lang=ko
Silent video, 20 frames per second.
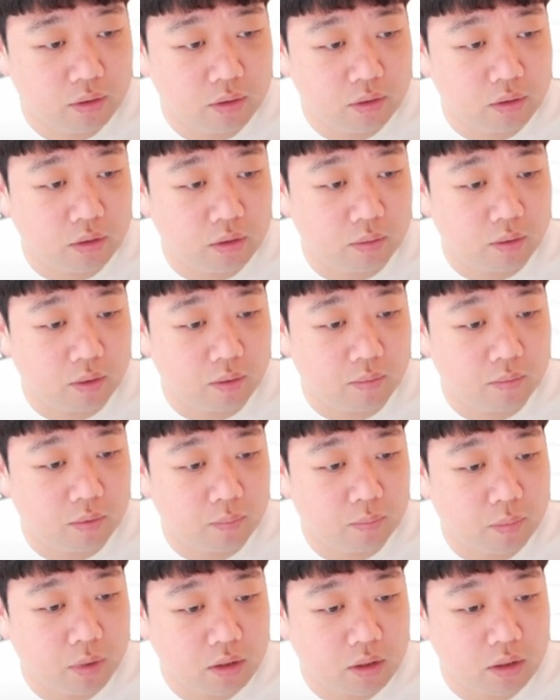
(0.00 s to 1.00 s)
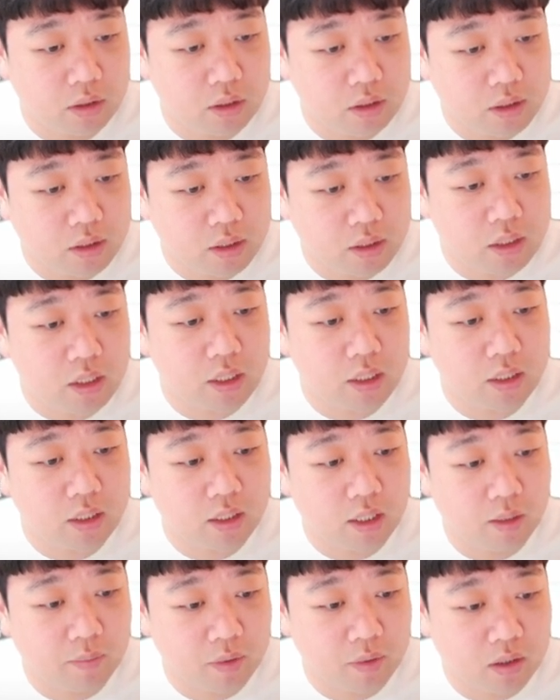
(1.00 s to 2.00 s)
예, 버튼을
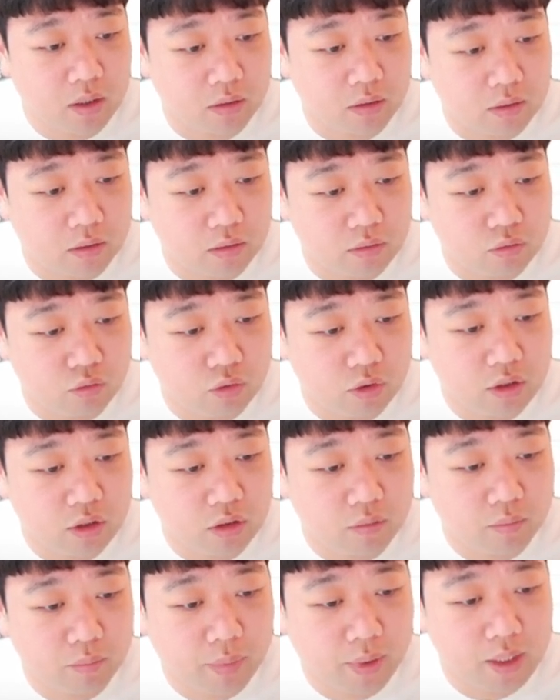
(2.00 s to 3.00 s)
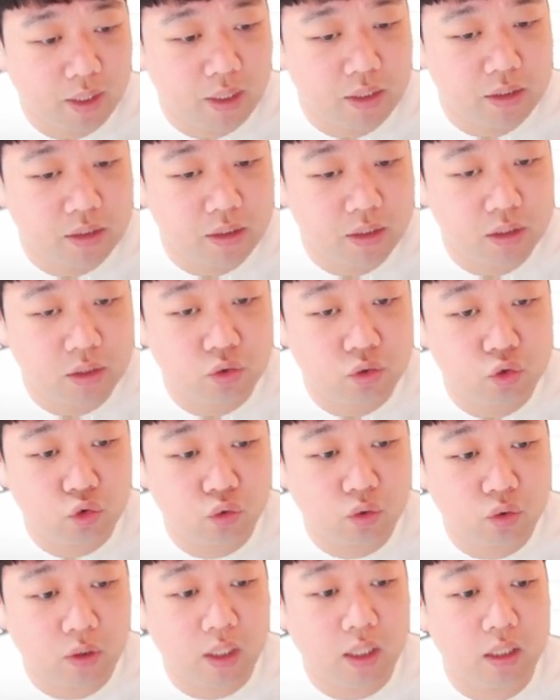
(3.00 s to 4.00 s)
클릭하면 우리는 페이지를
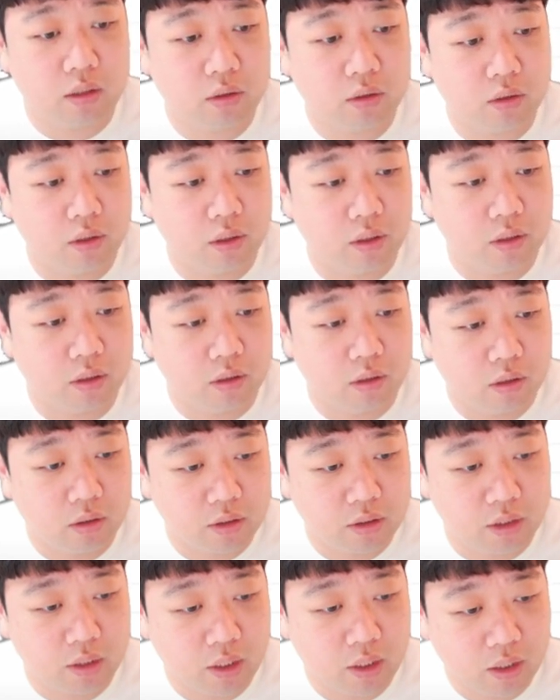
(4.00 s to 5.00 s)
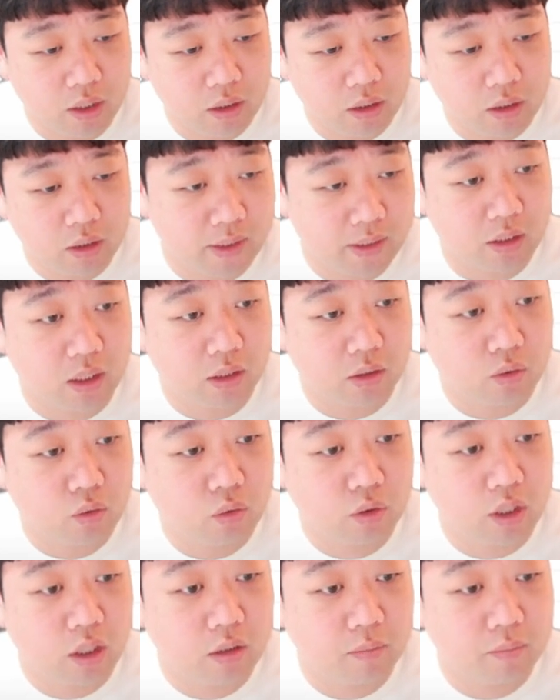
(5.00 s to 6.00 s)
추가할 거예요. 어디에?
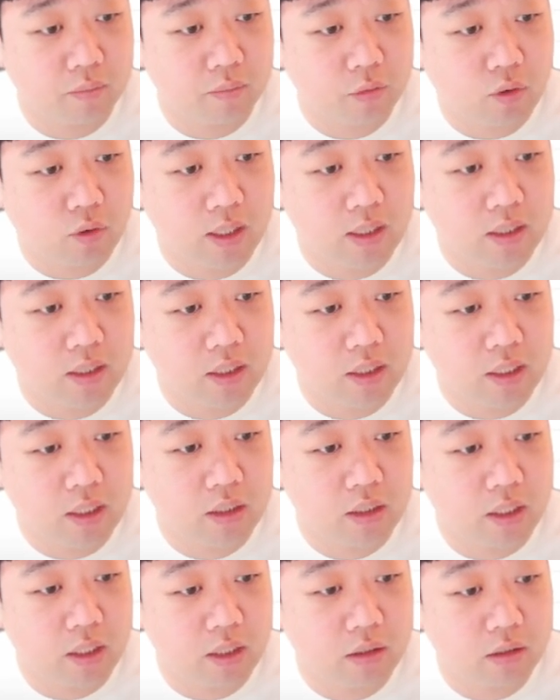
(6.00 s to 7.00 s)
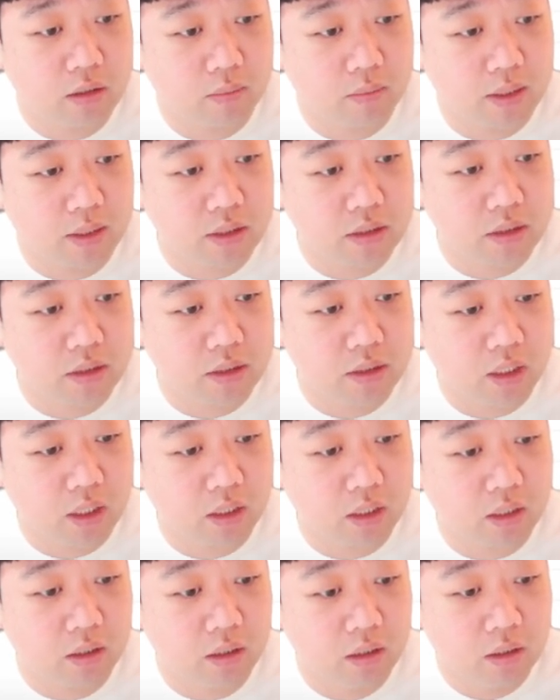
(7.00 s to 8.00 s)
고객 관리
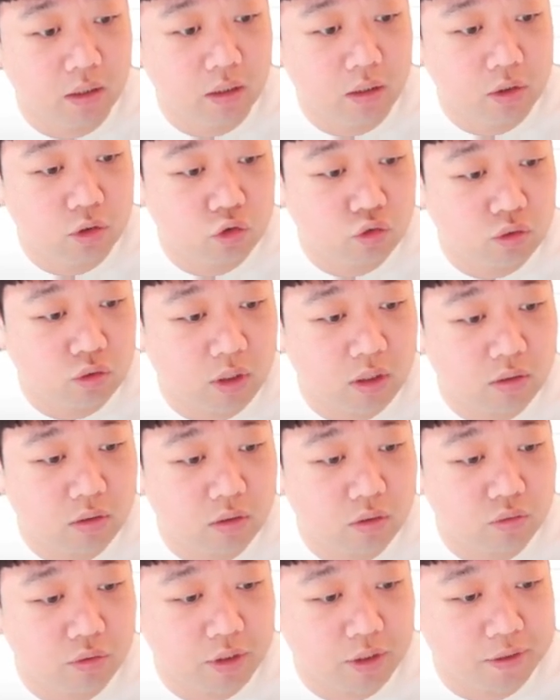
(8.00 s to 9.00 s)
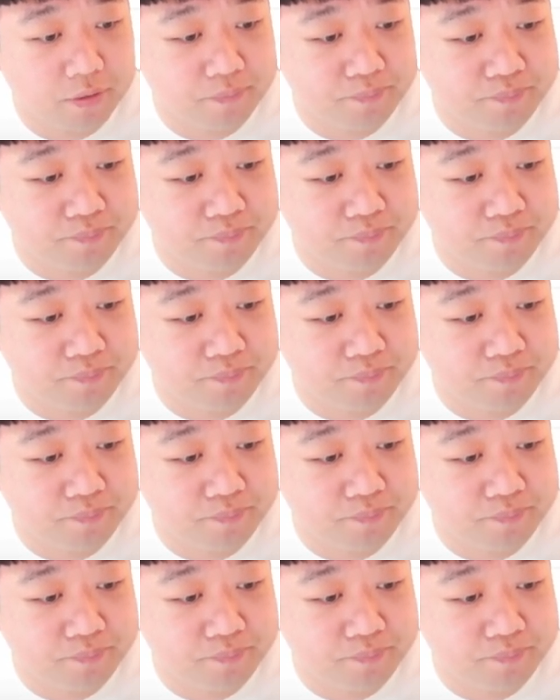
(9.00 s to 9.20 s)
데이터베이스에 추가할 거고요.